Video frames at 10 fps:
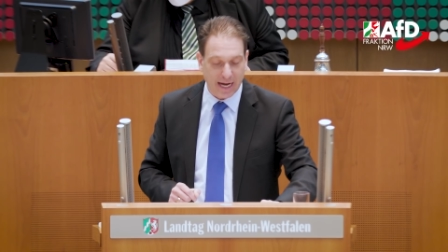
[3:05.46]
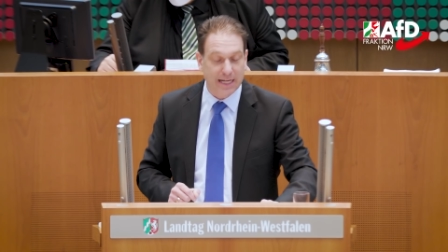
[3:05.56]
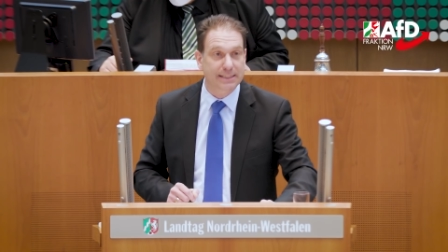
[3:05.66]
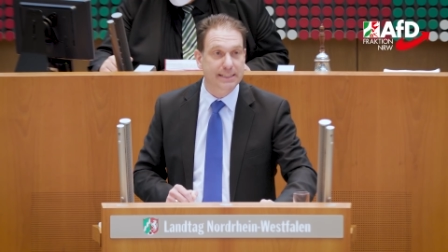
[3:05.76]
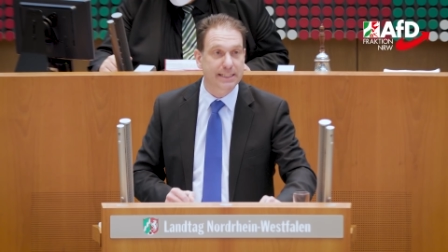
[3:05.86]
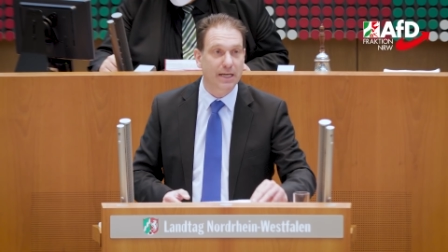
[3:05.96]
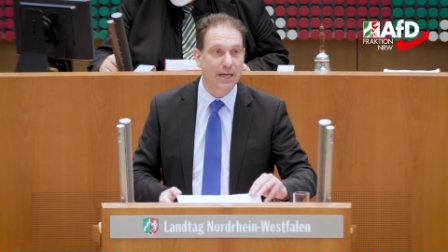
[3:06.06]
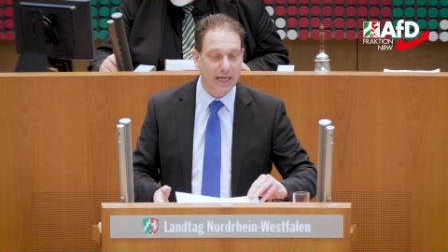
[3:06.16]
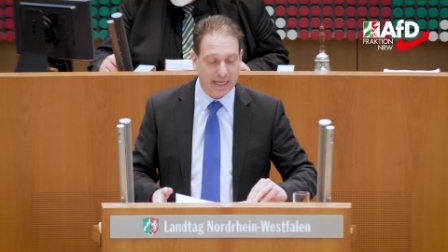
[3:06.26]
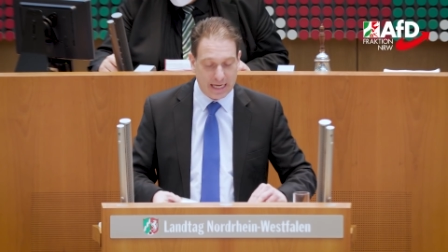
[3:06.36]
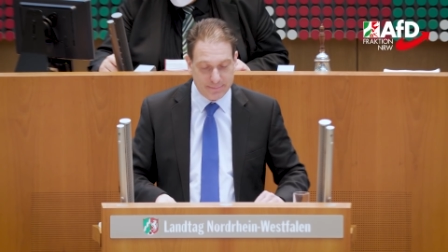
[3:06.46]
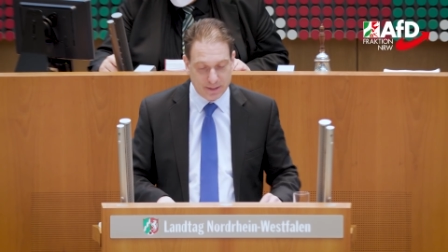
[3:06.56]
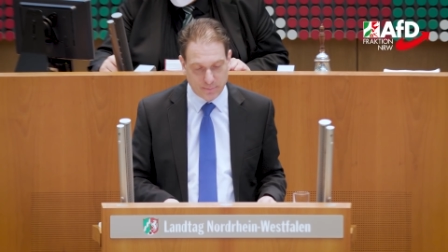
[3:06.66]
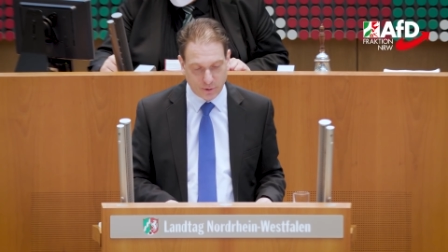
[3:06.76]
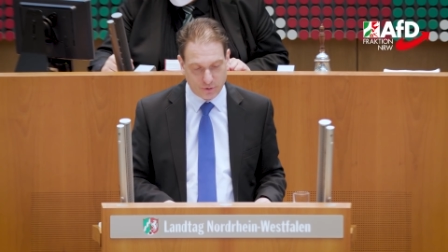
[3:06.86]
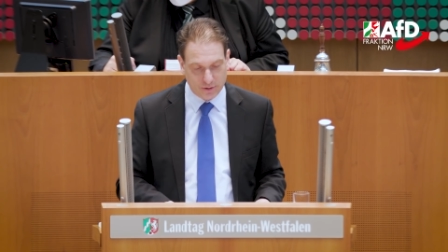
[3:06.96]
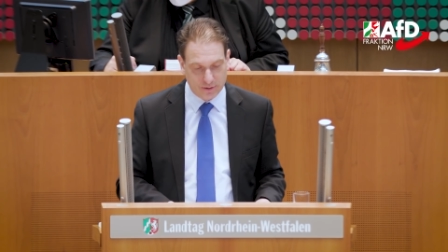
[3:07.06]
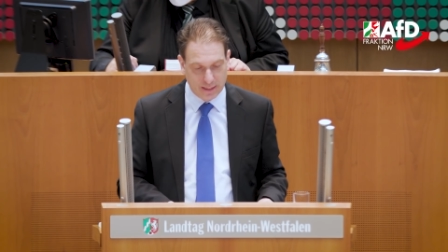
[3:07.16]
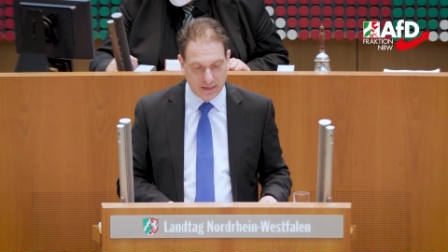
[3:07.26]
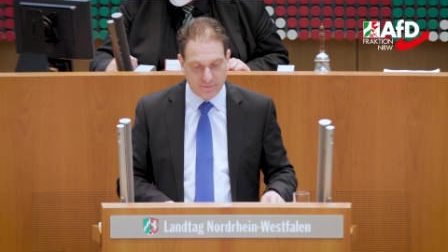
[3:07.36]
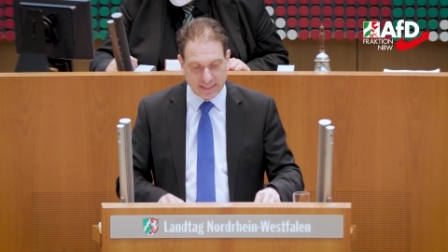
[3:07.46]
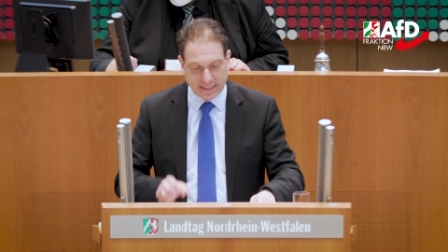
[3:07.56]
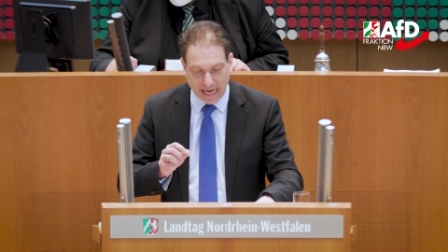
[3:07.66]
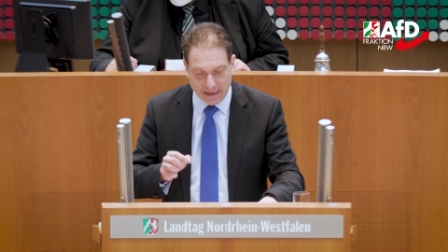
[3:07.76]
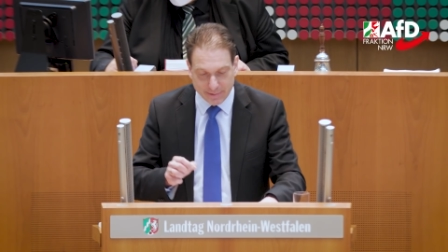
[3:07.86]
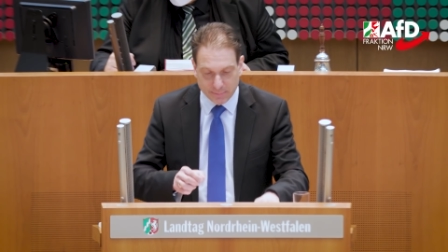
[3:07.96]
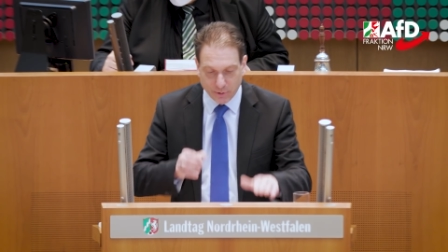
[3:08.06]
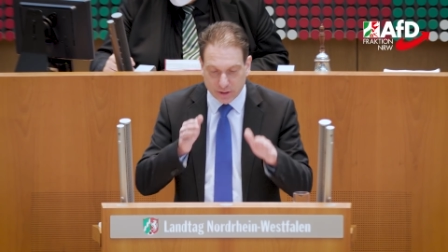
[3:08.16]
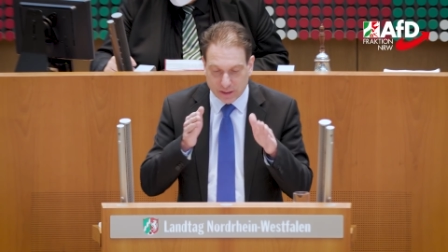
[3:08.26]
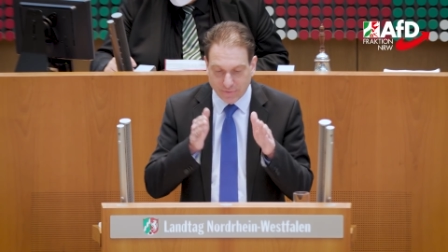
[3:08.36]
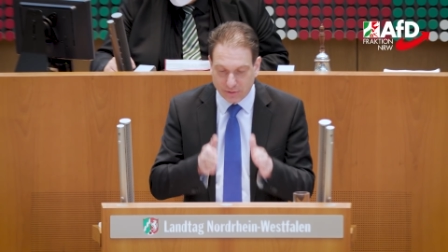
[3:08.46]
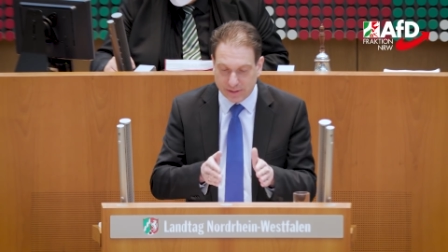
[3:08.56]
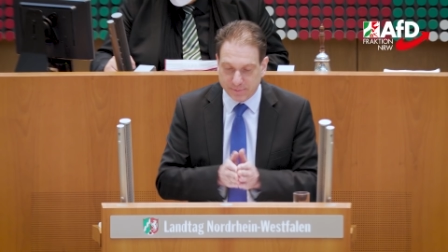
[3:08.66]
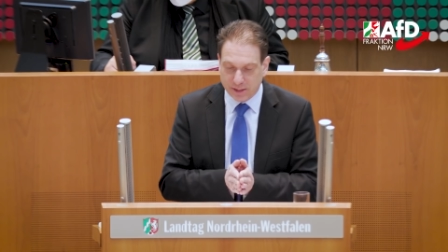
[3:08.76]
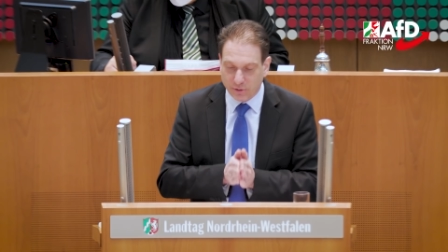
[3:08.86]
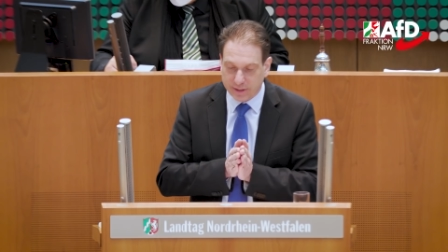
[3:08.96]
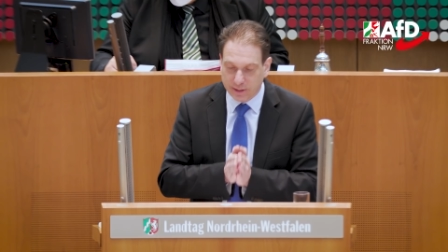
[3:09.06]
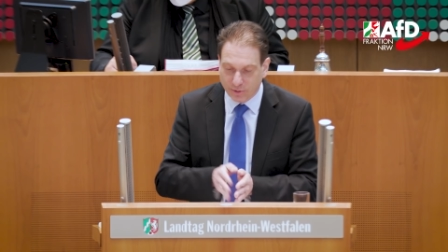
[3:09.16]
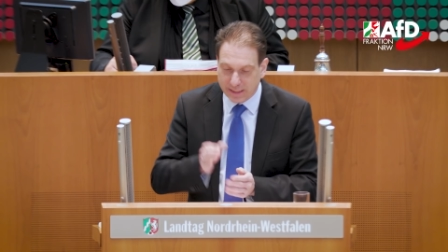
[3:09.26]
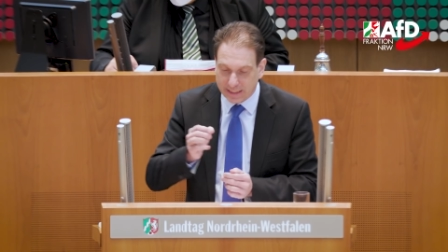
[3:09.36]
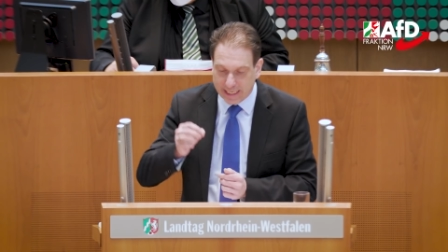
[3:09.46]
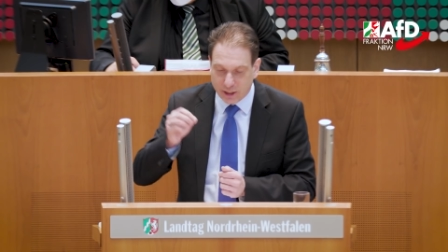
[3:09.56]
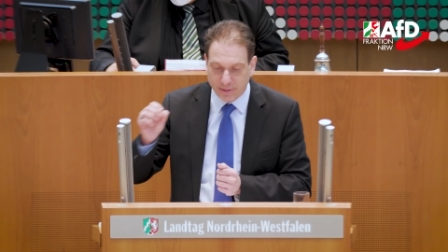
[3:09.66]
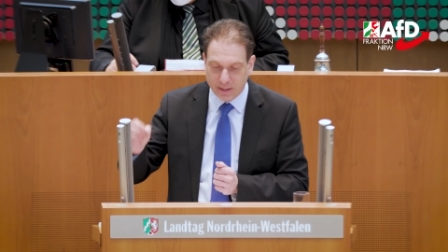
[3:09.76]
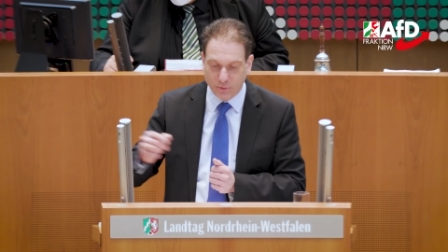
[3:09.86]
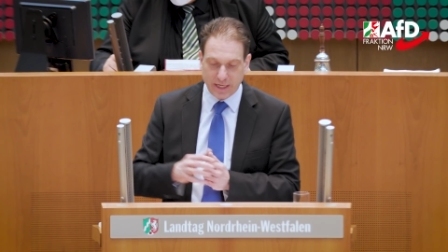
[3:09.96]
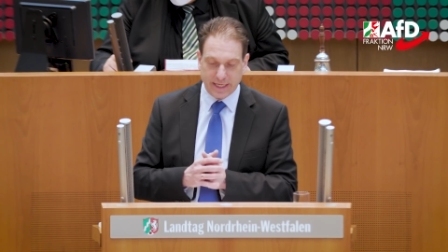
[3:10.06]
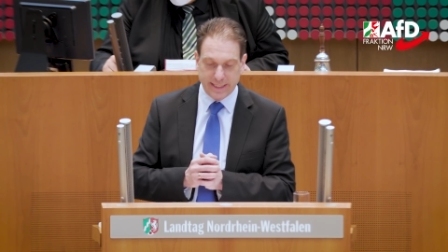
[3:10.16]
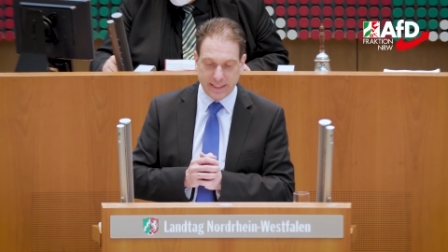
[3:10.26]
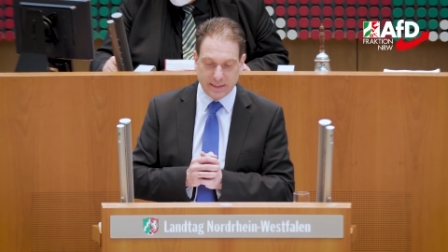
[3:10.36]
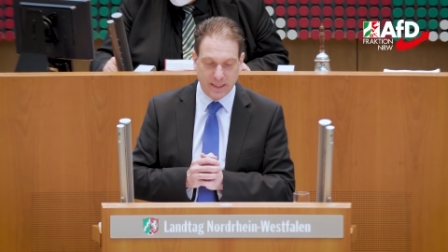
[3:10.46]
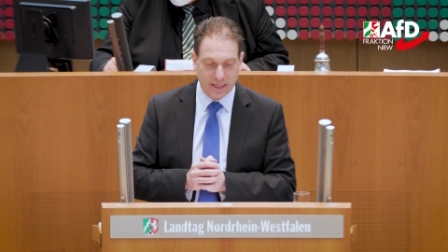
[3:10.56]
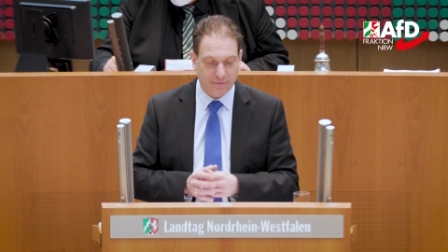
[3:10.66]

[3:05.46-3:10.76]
als die Rahmede Brücke. Während die Rahmede Brücke 2017 noch die Note 3,0 erhielt,